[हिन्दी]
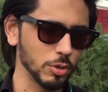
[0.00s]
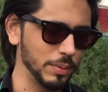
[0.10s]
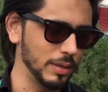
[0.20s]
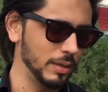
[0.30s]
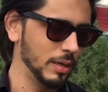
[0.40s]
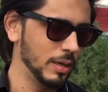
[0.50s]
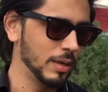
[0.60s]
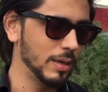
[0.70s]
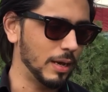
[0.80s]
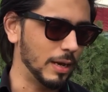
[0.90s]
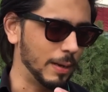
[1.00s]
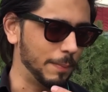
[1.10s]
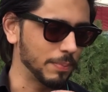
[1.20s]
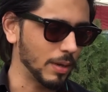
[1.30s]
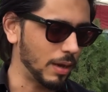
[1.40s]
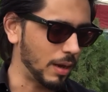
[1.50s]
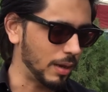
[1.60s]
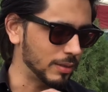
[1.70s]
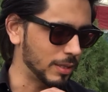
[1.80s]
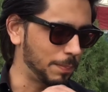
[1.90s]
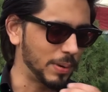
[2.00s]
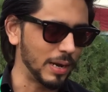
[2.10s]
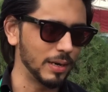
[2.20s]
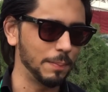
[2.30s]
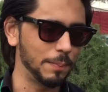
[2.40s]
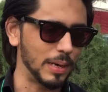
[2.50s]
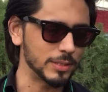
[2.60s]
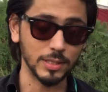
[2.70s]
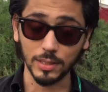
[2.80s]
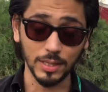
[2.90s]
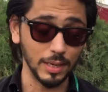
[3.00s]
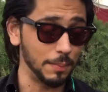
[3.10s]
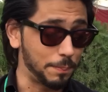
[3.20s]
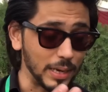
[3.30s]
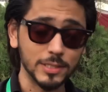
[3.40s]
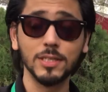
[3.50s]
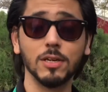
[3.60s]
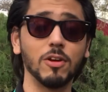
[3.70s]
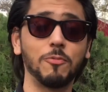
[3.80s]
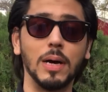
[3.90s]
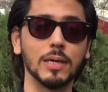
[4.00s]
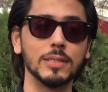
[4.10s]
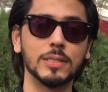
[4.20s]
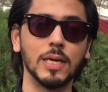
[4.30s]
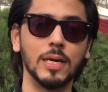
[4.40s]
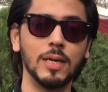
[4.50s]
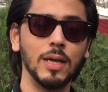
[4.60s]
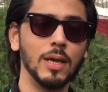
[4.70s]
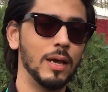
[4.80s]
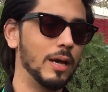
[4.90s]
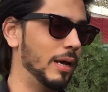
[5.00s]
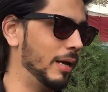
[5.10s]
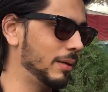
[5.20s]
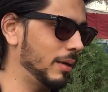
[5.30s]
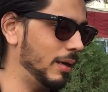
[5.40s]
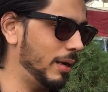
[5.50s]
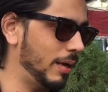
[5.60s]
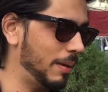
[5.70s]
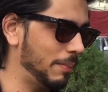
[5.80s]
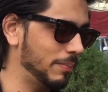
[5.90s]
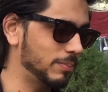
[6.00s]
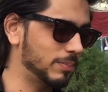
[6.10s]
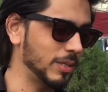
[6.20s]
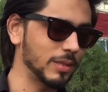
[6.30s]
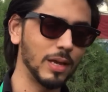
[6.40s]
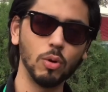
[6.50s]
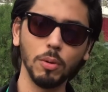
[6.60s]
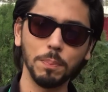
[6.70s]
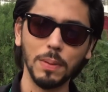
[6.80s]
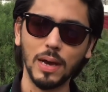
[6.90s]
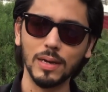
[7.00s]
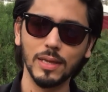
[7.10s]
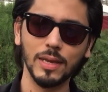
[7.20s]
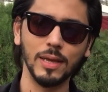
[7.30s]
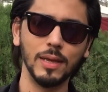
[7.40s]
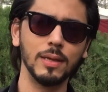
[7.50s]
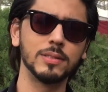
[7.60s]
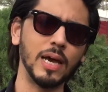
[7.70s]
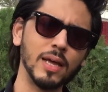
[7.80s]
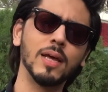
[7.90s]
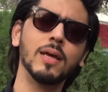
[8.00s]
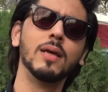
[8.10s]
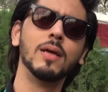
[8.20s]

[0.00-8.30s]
to be uh, the brand ambassador, the ambassador of Pakistan. And jitna log pyar de rahe हैं जाहिर है